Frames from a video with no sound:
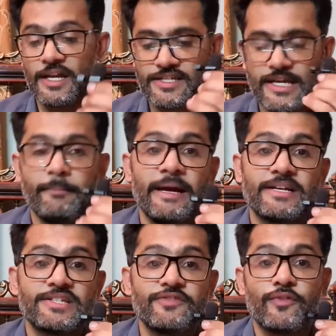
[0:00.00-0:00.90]
ये
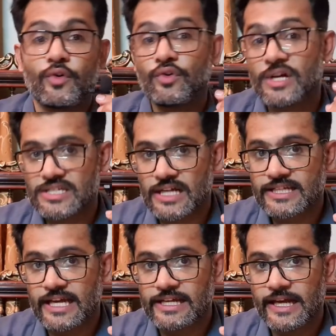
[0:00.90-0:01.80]
माइक सिर्फ उन
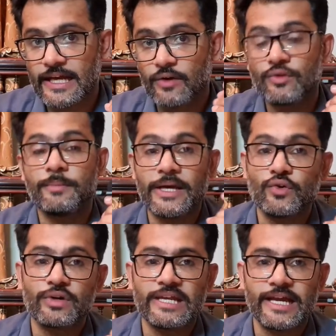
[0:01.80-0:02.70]
हज़रात के लिए उन
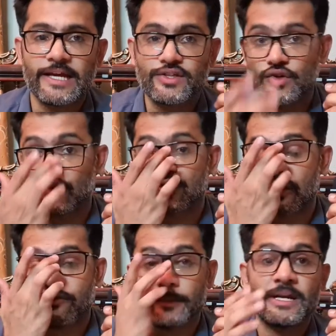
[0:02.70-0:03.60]
भाइयों के लिए जो
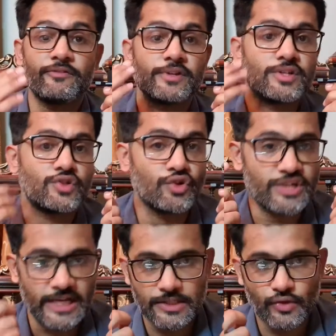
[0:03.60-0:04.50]
सिर्फ अपना जो
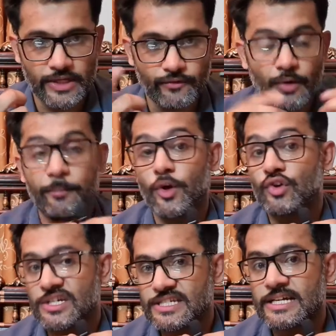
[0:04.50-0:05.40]
चैनल जो है वो
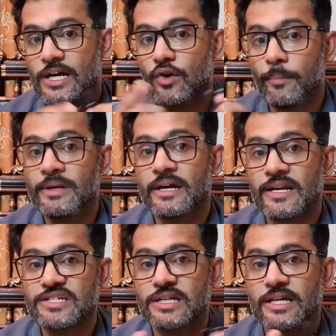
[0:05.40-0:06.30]
पॉडकास्टिंग का ओपन
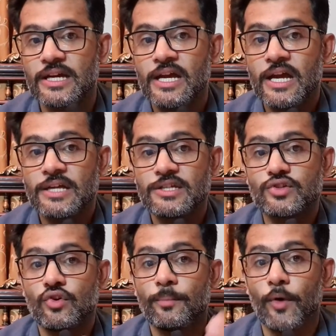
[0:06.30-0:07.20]
करना चाहते हैं
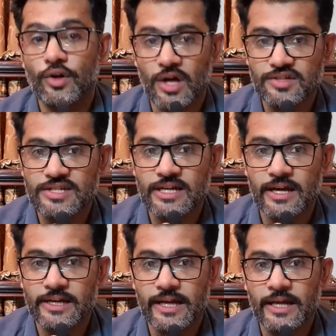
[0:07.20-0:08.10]
जिसको पॉडकास्टिंग
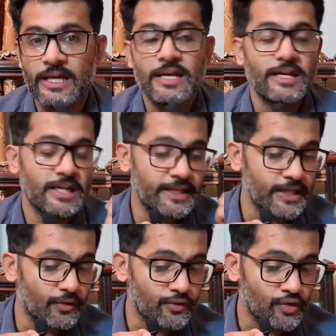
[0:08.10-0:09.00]
करनी है
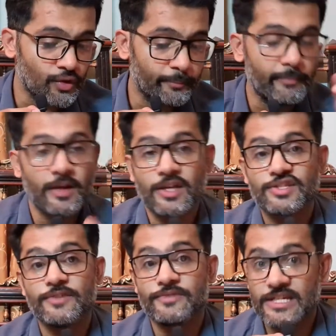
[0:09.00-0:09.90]
यानी कि उनको
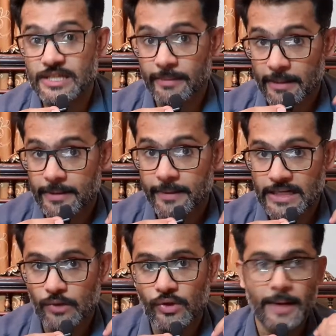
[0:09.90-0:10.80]
सिर्फ जैसे मैं अभी
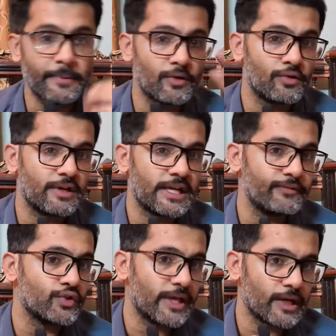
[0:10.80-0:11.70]
बैठा हुआ आपको
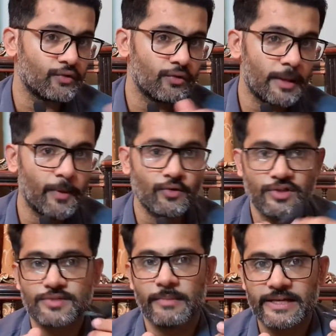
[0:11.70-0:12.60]
रिव्यू दे रहा हूँ अबाउट
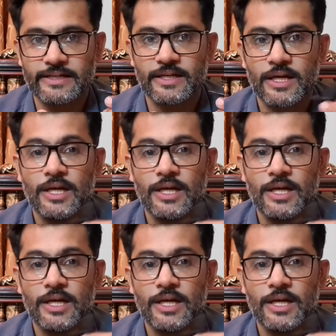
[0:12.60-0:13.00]
दिस माइक